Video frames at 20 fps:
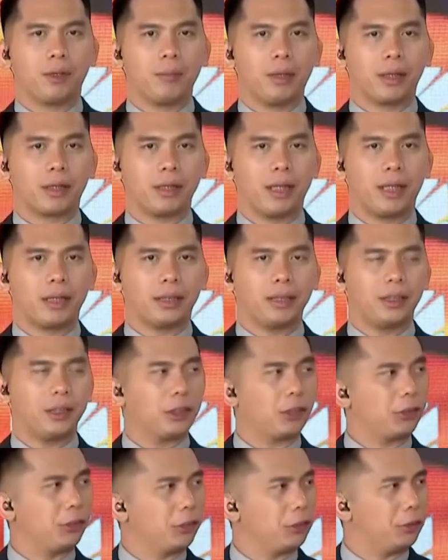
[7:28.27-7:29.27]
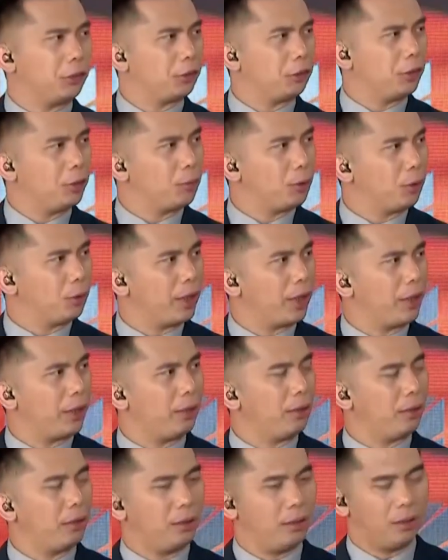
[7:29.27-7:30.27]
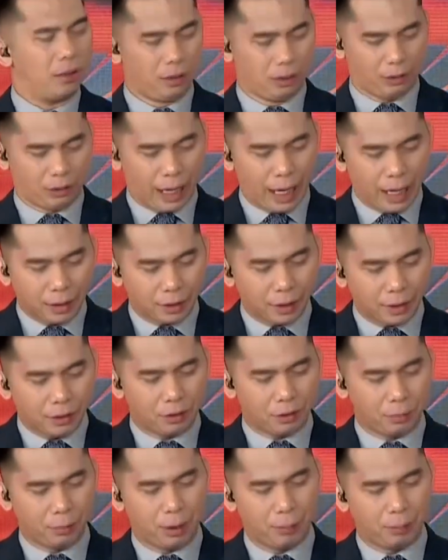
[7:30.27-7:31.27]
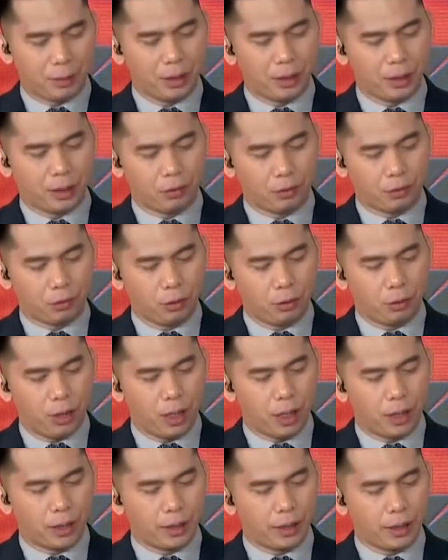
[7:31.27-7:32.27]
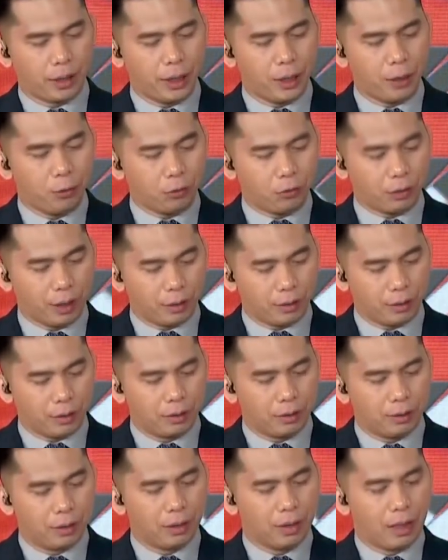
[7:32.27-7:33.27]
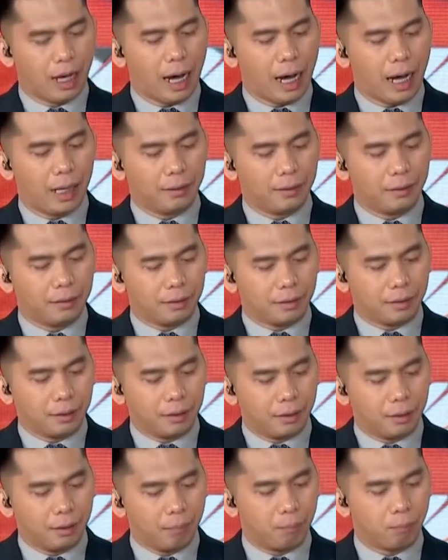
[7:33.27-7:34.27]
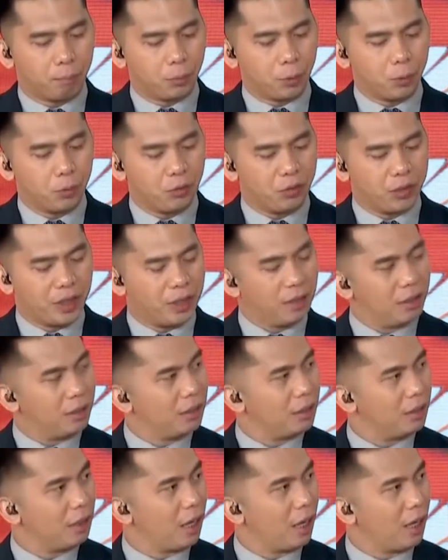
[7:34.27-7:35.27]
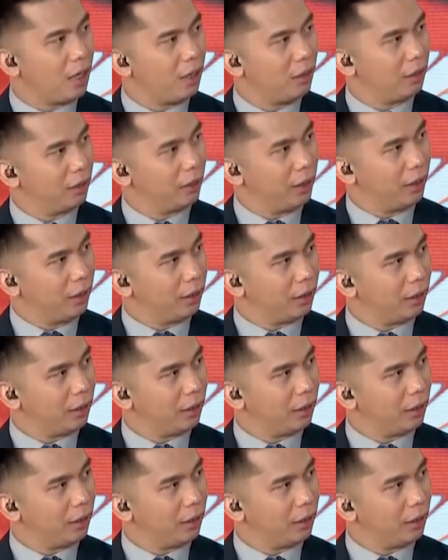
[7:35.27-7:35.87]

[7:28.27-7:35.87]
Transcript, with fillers: ko, Mark, ng ating justice system, no? dahil sa atin, sa Pilipinas, yeah. you are innocent until proven guilty,